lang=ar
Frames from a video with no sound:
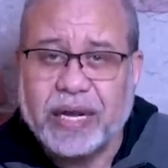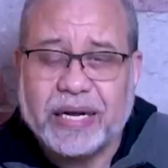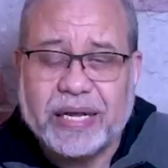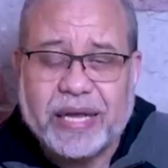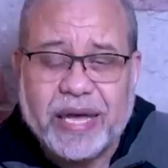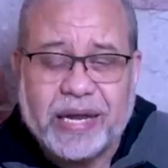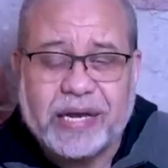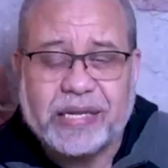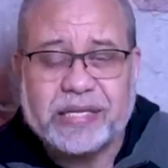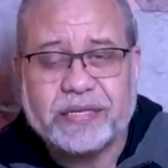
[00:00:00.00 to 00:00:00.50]

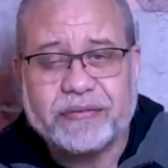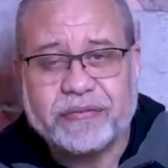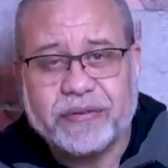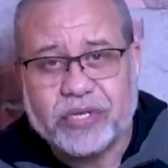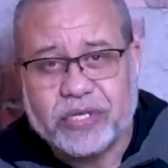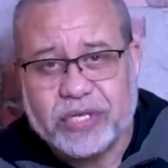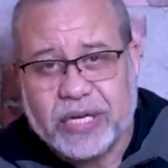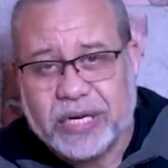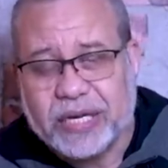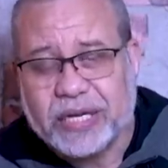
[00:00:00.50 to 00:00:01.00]
الجالس في
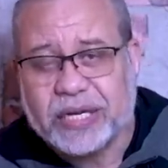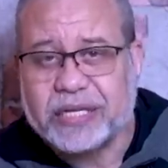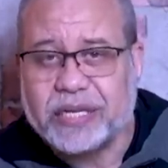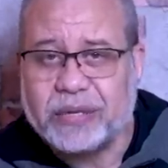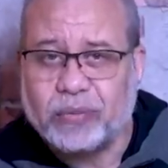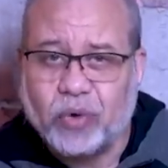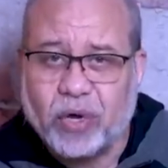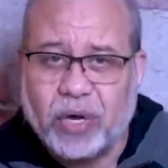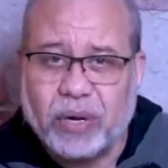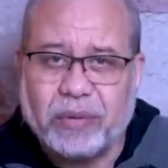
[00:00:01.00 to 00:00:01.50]
شركة
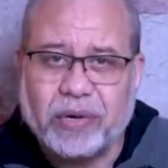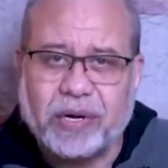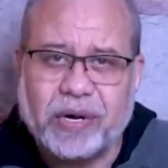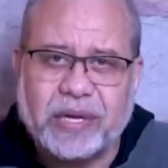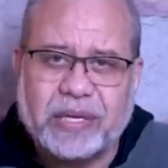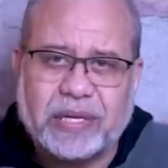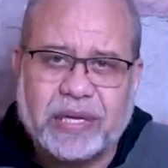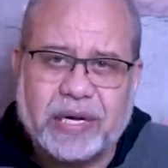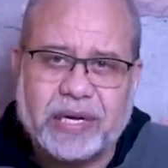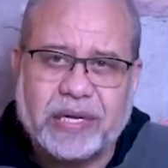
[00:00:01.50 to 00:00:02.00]

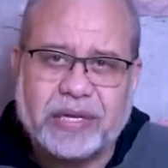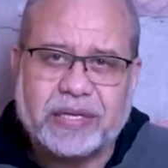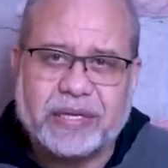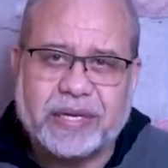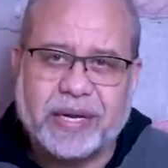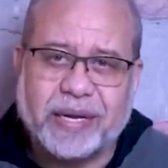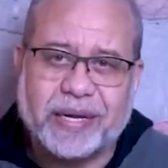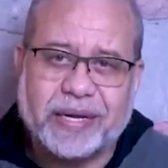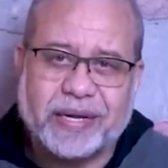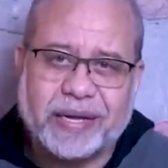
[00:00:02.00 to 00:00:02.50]
المخابرات
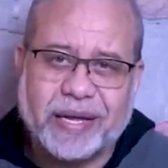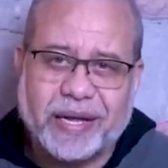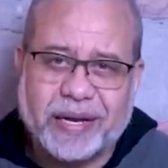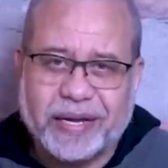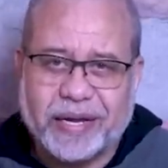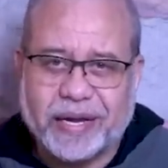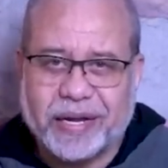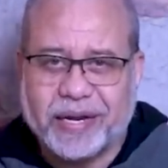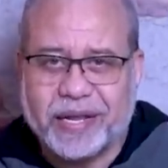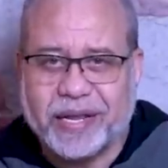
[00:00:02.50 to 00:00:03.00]
للإنتاج
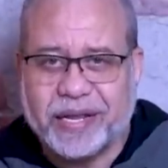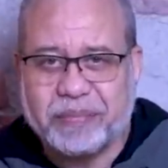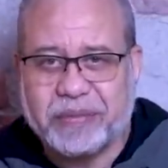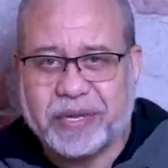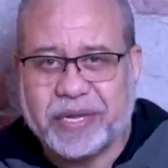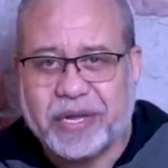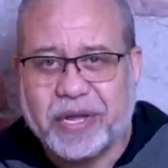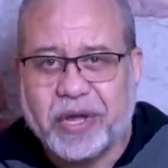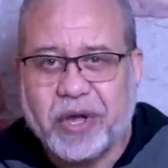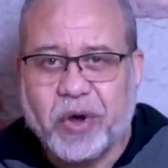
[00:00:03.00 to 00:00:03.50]

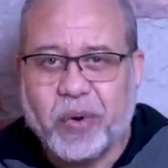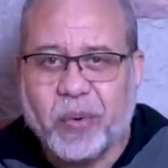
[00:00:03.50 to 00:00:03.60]
الإعلامي